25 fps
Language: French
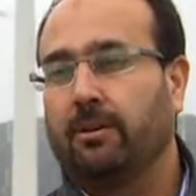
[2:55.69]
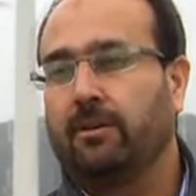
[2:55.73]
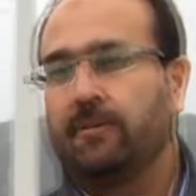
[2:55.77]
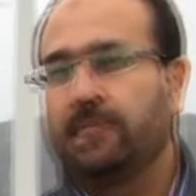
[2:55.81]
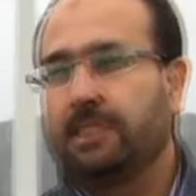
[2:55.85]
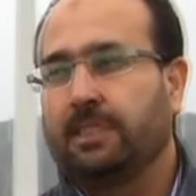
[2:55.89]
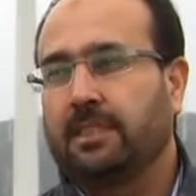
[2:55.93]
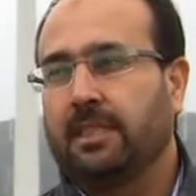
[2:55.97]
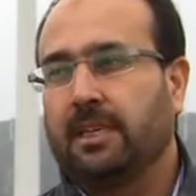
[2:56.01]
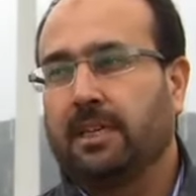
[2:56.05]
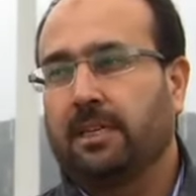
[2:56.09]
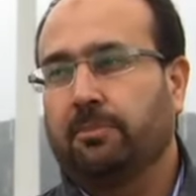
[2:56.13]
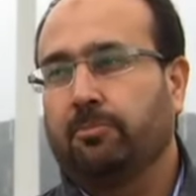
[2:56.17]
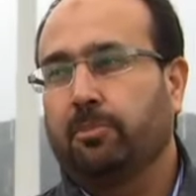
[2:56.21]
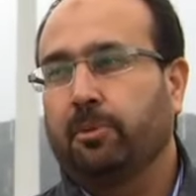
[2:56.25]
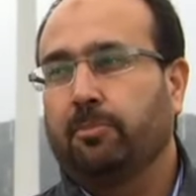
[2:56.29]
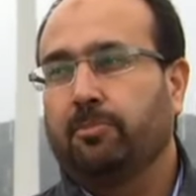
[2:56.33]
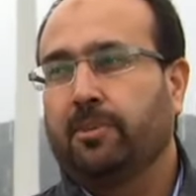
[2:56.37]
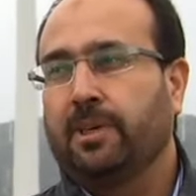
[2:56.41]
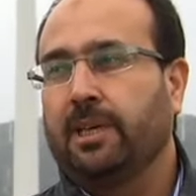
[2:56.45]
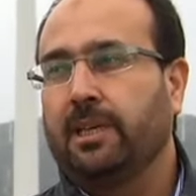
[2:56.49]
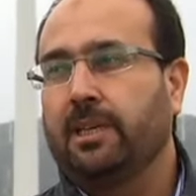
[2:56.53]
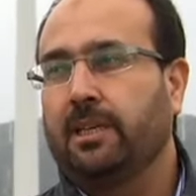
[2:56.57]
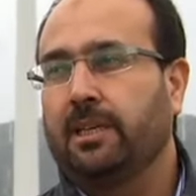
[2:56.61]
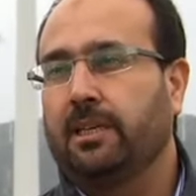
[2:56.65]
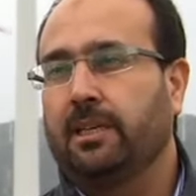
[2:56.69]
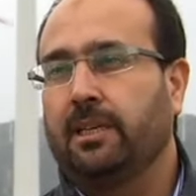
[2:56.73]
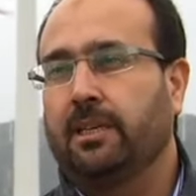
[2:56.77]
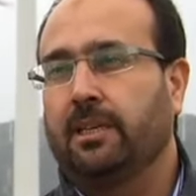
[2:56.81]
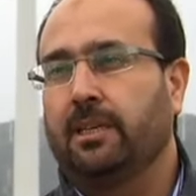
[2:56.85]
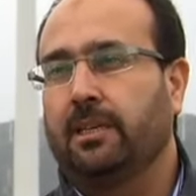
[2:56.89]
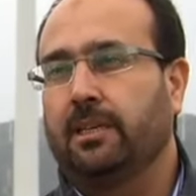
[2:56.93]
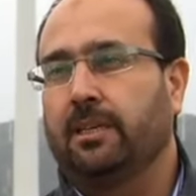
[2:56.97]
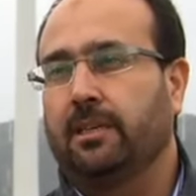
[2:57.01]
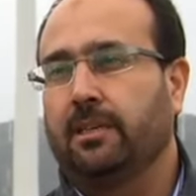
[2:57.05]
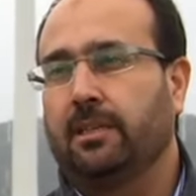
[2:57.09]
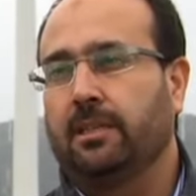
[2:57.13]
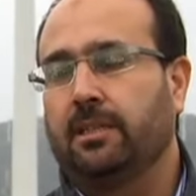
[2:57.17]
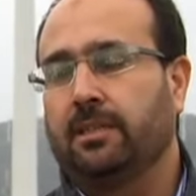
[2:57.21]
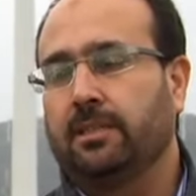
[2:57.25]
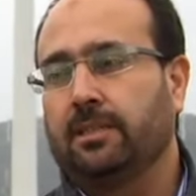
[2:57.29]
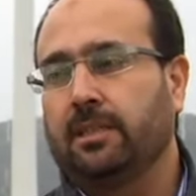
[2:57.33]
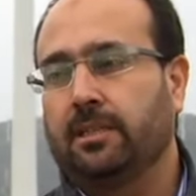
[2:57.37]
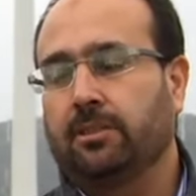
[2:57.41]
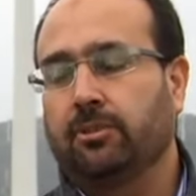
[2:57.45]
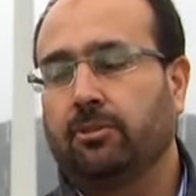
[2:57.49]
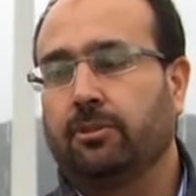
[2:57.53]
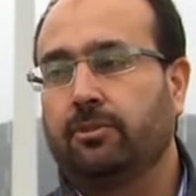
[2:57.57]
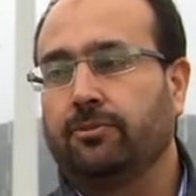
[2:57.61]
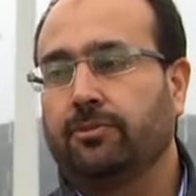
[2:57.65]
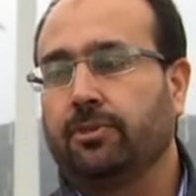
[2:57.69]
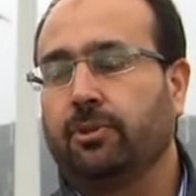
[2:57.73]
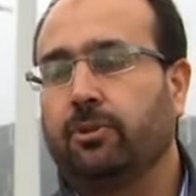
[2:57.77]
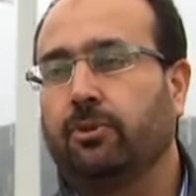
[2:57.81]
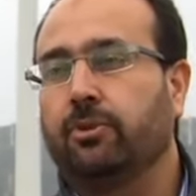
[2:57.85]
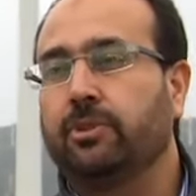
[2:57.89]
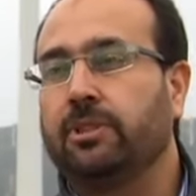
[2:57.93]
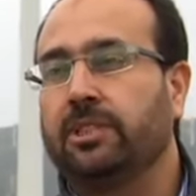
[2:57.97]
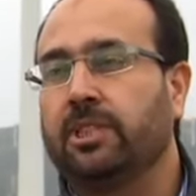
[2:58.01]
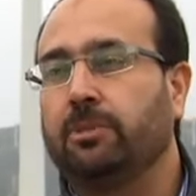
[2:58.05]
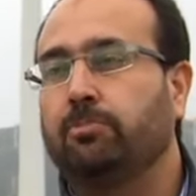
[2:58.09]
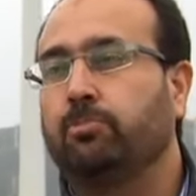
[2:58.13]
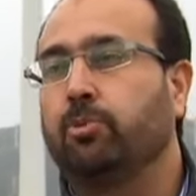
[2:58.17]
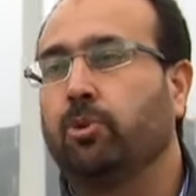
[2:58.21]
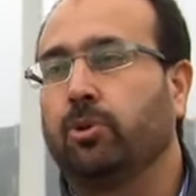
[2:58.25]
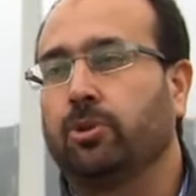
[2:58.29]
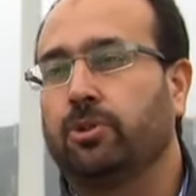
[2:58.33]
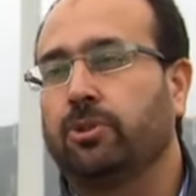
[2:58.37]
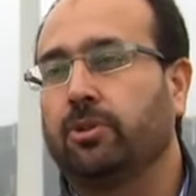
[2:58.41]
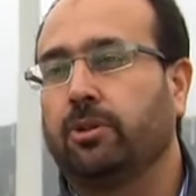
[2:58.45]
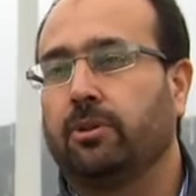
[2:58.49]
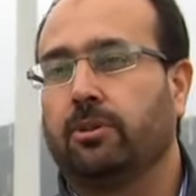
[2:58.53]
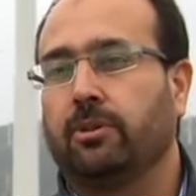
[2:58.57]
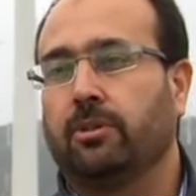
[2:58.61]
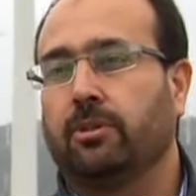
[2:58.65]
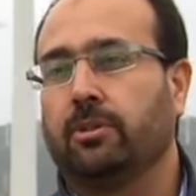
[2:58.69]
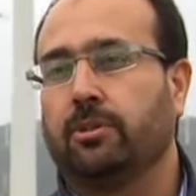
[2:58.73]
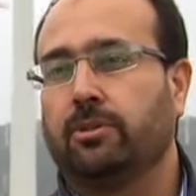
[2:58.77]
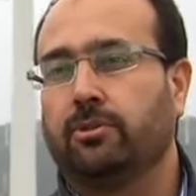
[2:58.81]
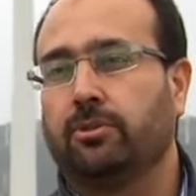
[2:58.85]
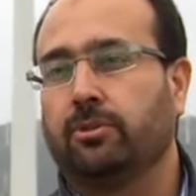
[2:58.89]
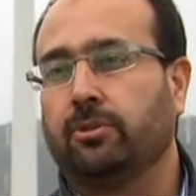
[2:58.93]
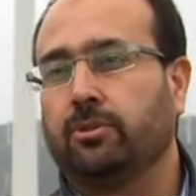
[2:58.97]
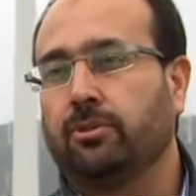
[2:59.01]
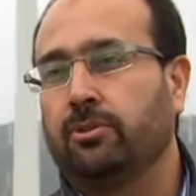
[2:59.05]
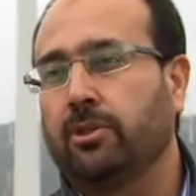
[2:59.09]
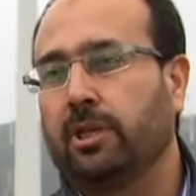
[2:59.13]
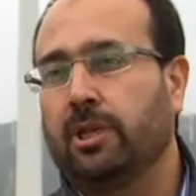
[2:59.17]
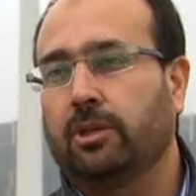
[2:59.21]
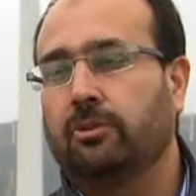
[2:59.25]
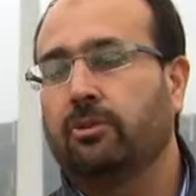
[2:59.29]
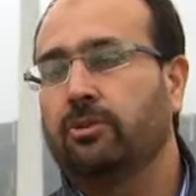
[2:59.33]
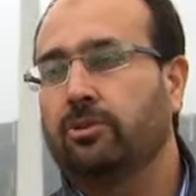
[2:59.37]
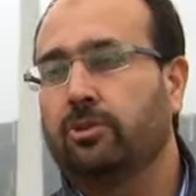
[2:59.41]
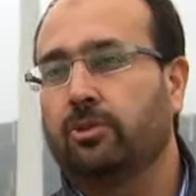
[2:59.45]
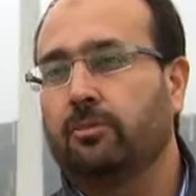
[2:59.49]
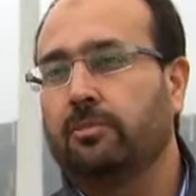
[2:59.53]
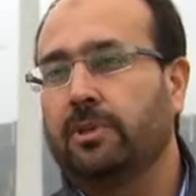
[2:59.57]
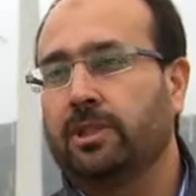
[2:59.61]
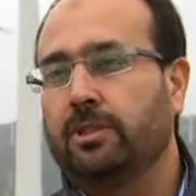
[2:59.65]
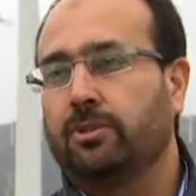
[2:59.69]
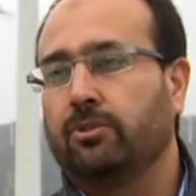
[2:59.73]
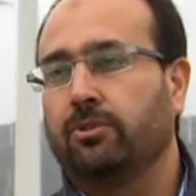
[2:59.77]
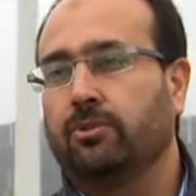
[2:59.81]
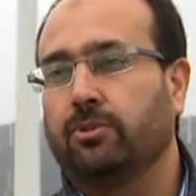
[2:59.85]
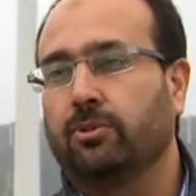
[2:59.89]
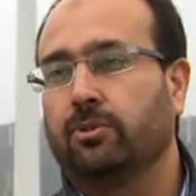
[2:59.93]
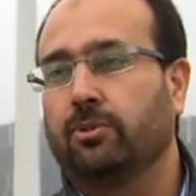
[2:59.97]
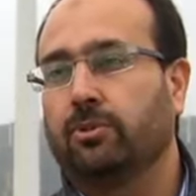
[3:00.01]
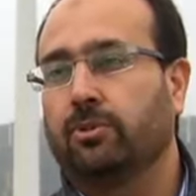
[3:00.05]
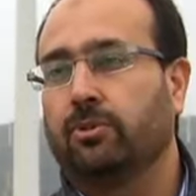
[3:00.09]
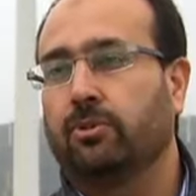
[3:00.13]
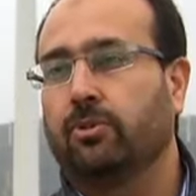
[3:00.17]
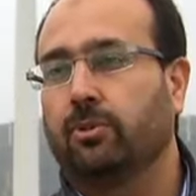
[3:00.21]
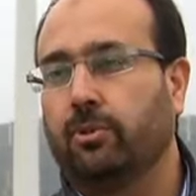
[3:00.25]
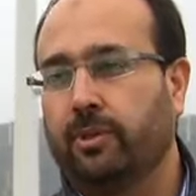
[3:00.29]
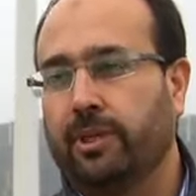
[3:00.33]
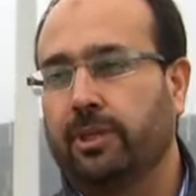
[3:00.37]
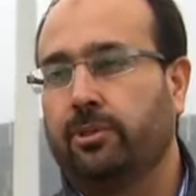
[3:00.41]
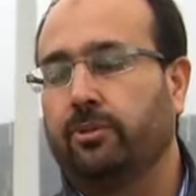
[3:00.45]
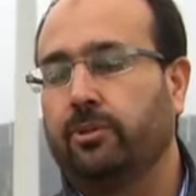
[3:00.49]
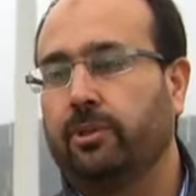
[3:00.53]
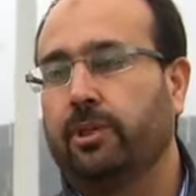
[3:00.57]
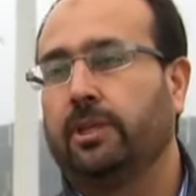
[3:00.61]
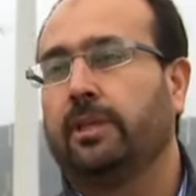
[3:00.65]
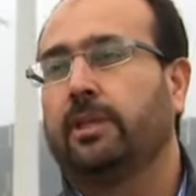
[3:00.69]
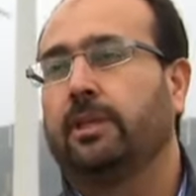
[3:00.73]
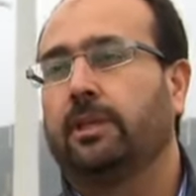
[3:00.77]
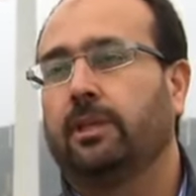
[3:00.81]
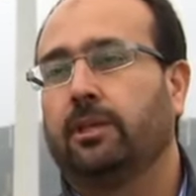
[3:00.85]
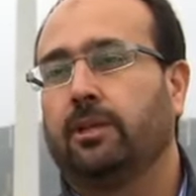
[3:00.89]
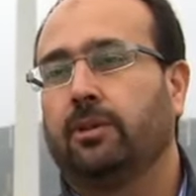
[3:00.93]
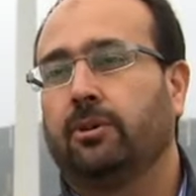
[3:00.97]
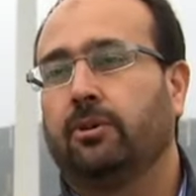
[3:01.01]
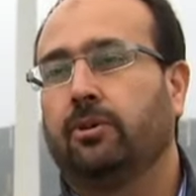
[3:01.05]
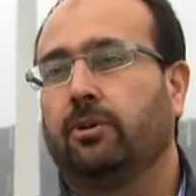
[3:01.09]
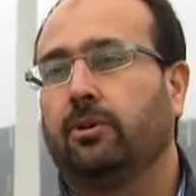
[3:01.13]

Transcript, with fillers: C'est à peu près c'est environ 10% de, la consommation de l'ONE euh,